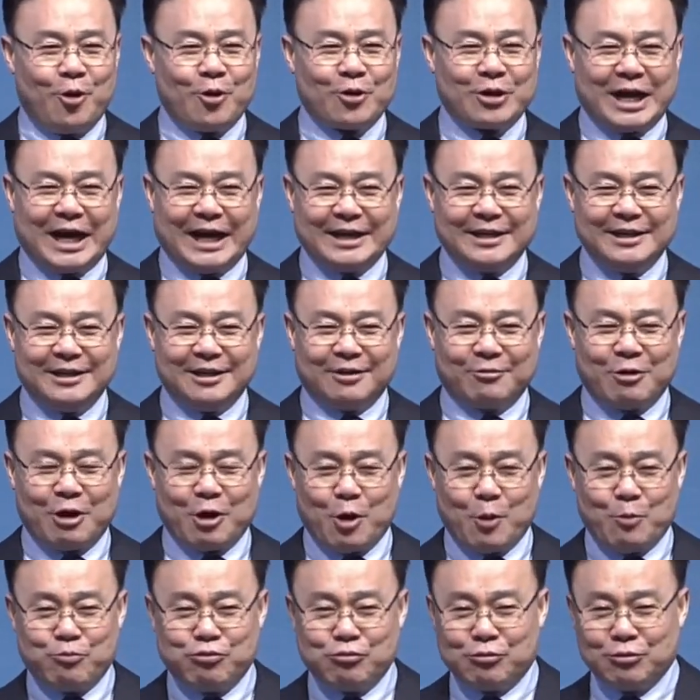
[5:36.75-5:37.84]
가리라고
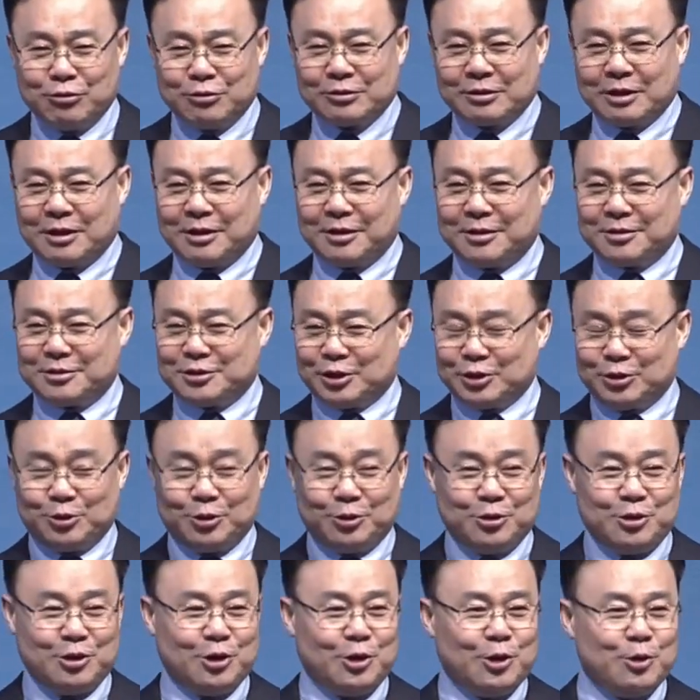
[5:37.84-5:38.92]
하고 북을 탁
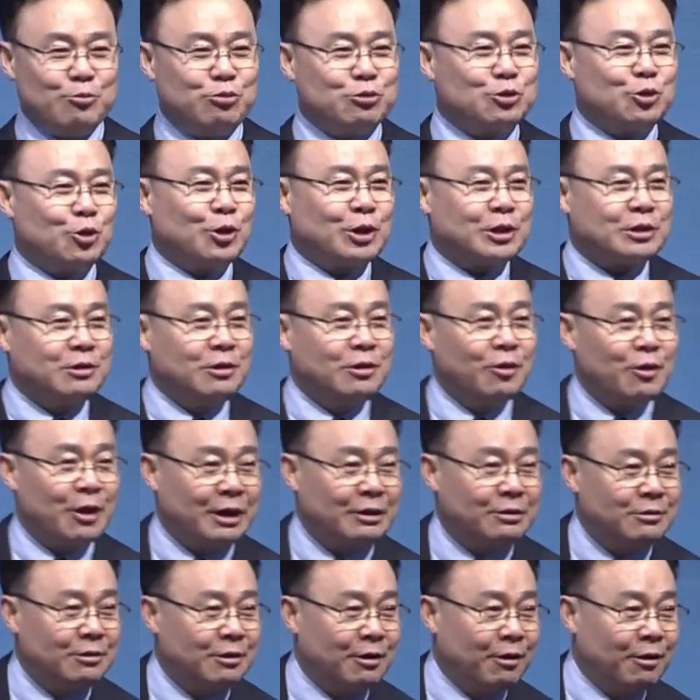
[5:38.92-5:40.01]
쳤더니 북소리가 들려요?
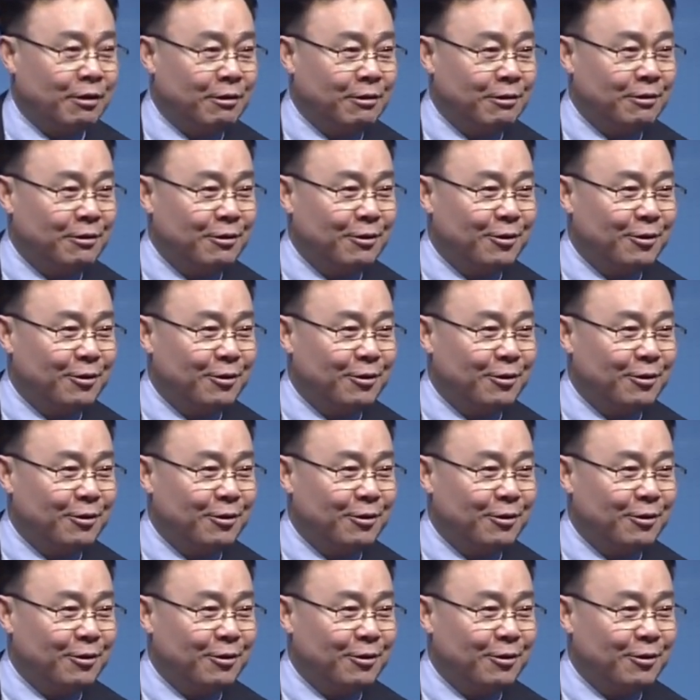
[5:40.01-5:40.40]
안 들려요?